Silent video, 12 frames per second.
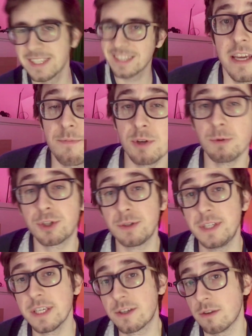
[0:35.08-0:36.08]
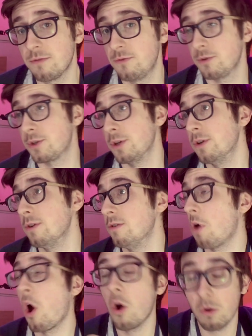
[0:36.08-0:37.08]
Et puis je me suis dit que vu
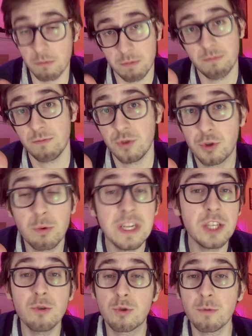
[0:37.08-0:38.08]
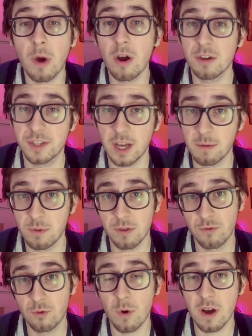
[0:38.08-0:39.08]
que un tous les youtubeurs semblent
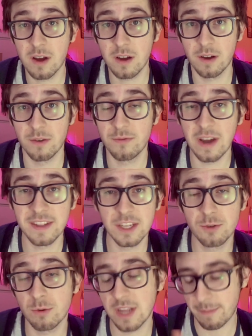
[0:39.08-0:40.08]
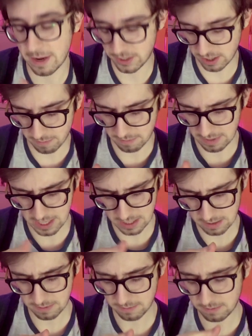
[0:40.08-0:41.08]
vouloir euh, faire des tours
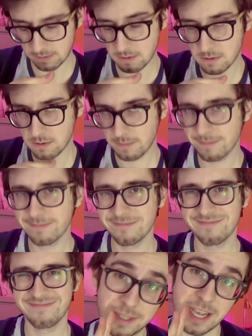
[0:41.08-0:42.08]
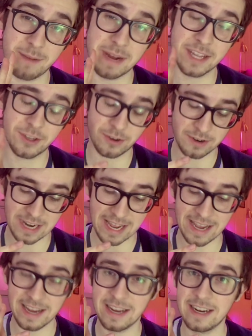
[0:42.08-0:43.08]
d'appartement. Et que deux, ça me semble être
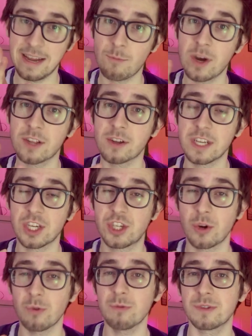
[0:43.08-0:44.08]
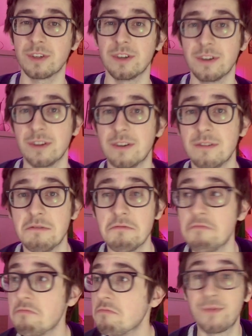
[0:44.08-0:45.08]
la, la moindre des choses que d'être
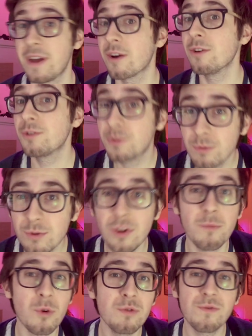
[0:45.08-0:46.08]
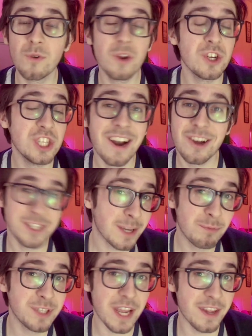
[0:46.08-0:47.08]
poli, de vous faire un tour de mon nouveau logis. Alors sans
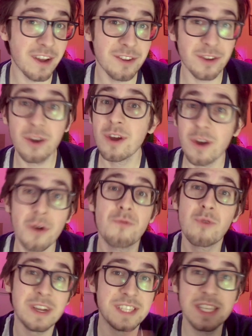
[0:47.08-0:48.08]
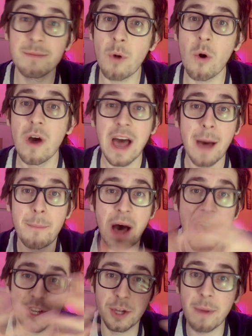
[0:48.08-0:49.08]
plus attendre, voici mon
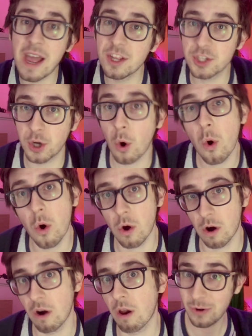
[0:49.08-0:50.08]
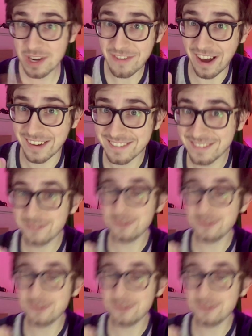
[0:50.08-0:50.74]
appartement tour. On y va!